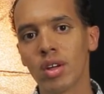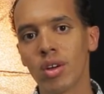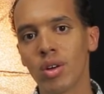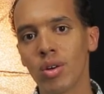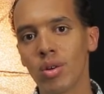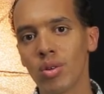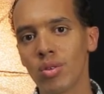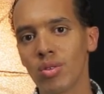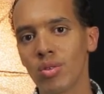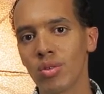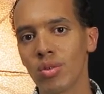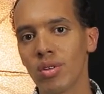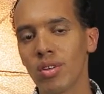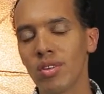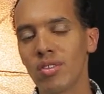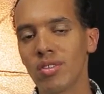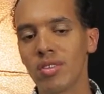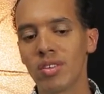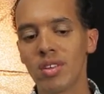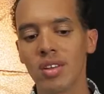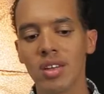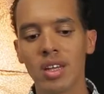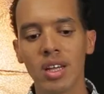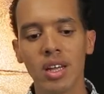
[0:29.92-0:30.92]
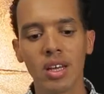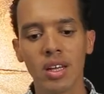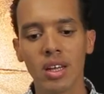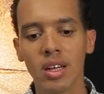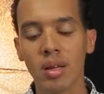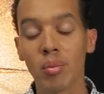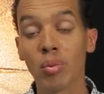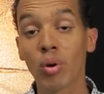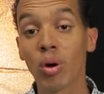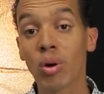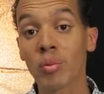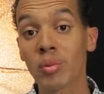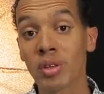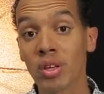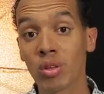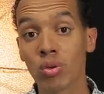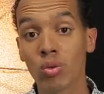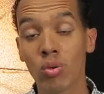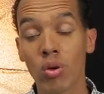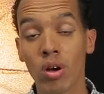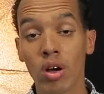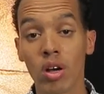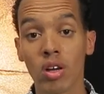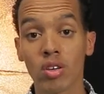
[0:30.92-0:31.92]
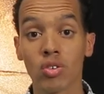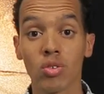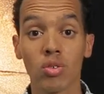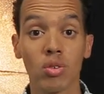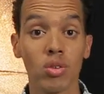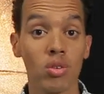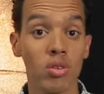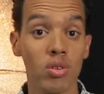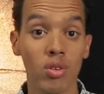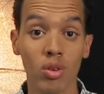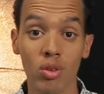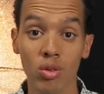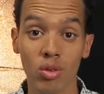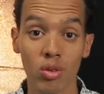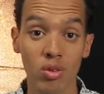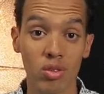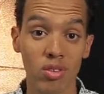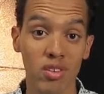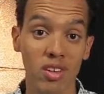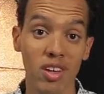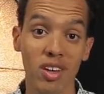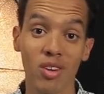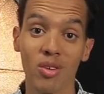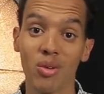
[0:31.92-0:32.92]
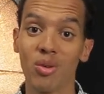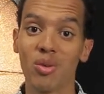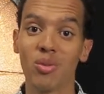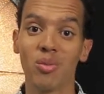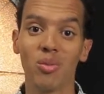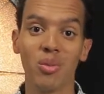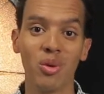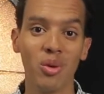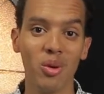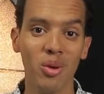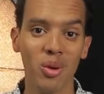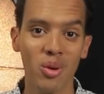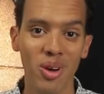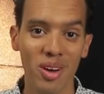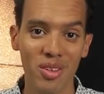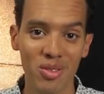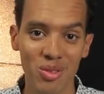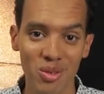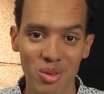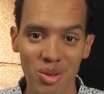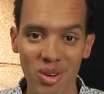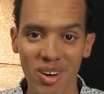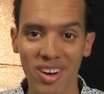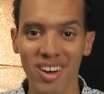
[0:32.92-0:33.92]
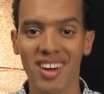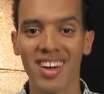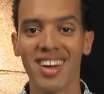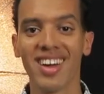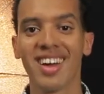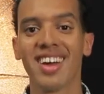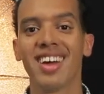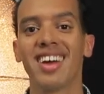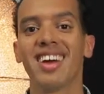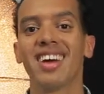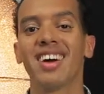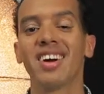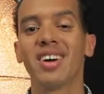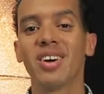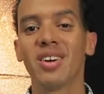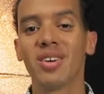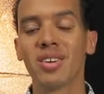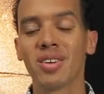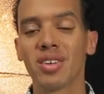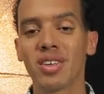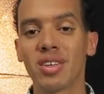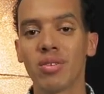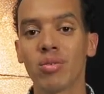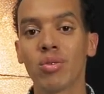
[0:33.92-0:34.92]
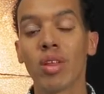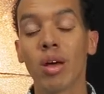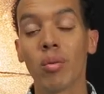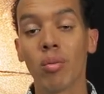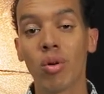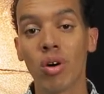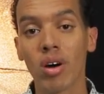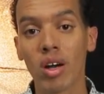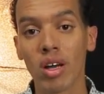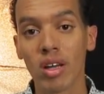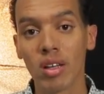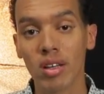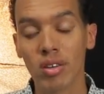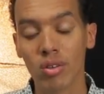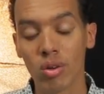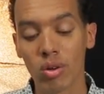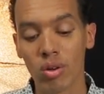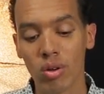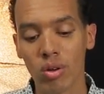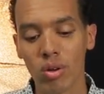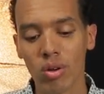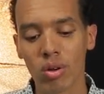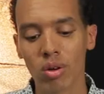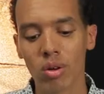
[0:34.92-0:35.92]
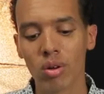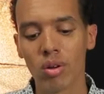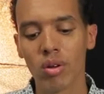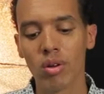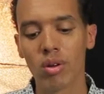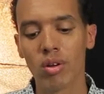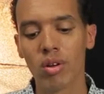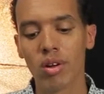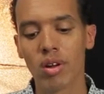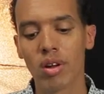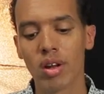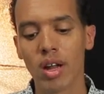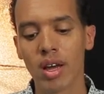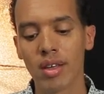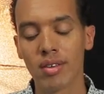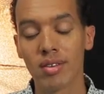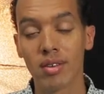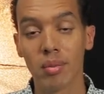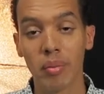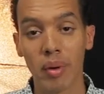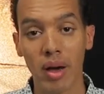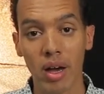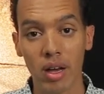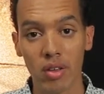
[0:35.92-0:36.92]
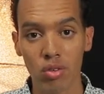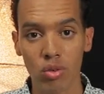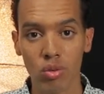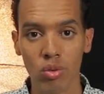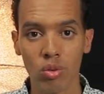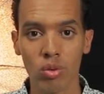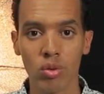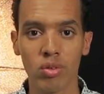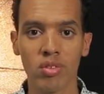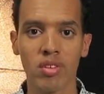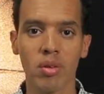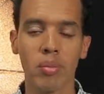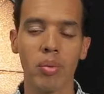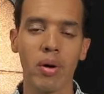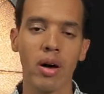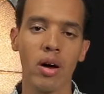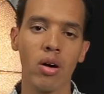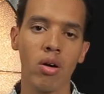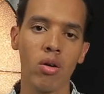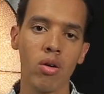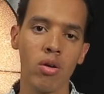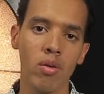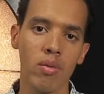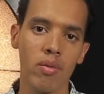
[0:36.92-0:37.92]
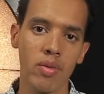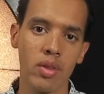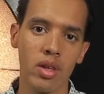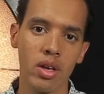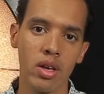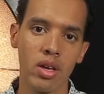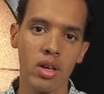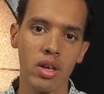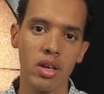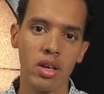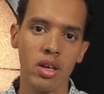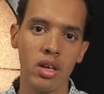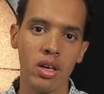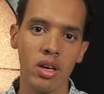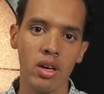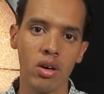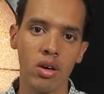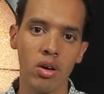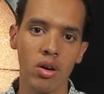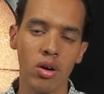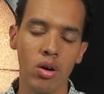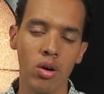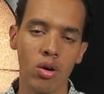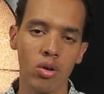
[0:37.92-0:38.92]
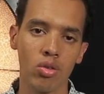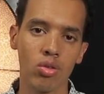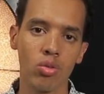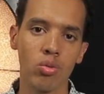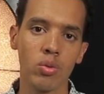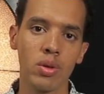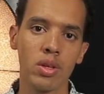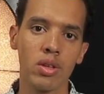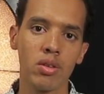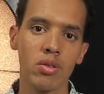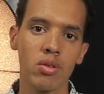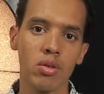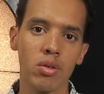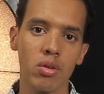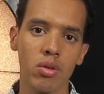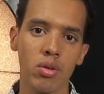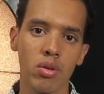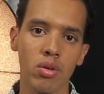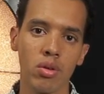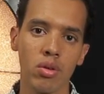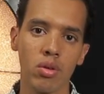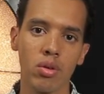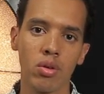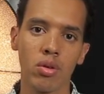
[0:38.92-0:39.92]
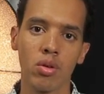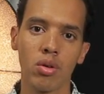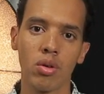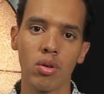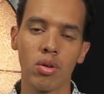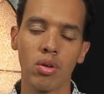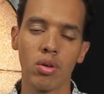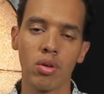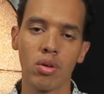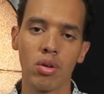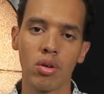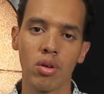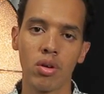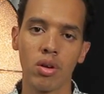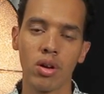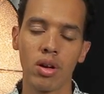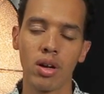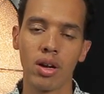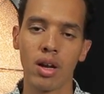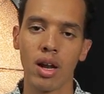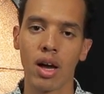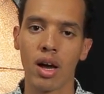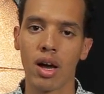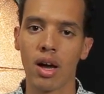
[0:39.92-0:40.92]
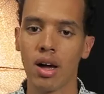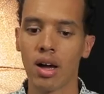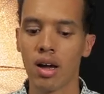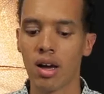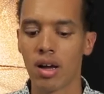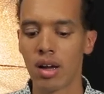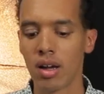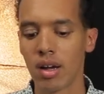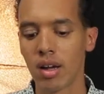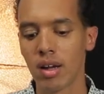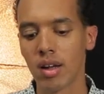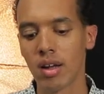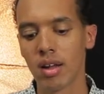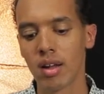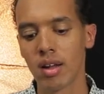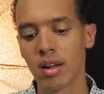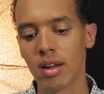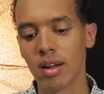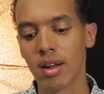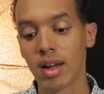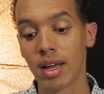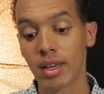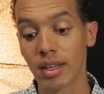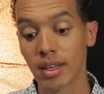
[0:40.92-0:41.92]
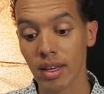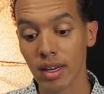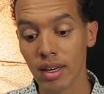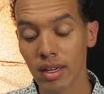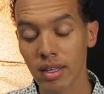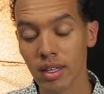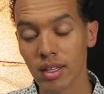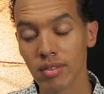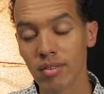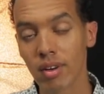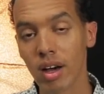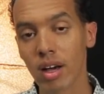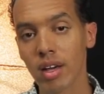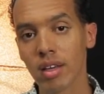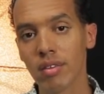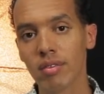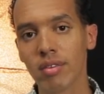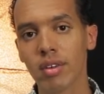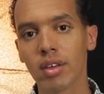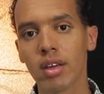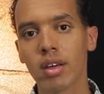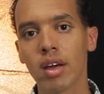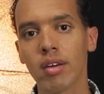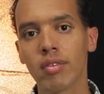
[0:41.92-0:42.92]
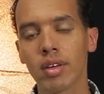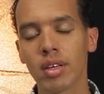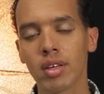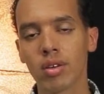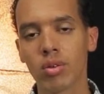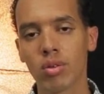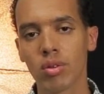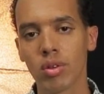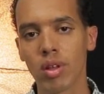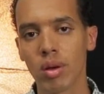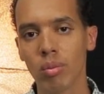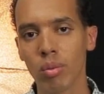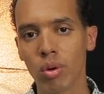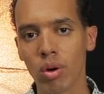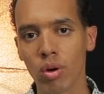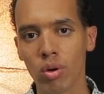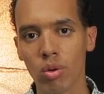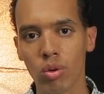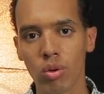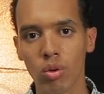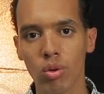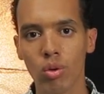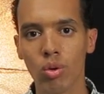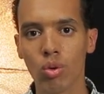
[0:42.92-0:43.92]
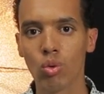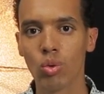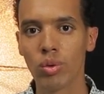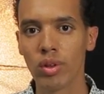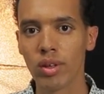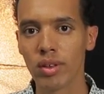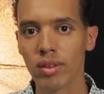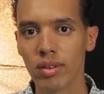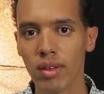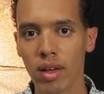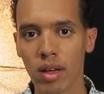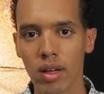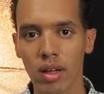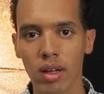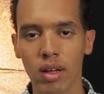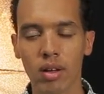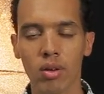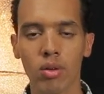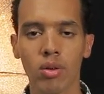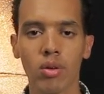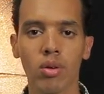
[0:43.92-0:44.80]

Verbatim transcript: euh, se dessiner les, premiers nuages euh, dans ce ciel bleu, azur, euh, qui vont d'abord être la séparation de ses parents, et ensuite, la, guerre qui va arriver avec d'abord le, coup d'État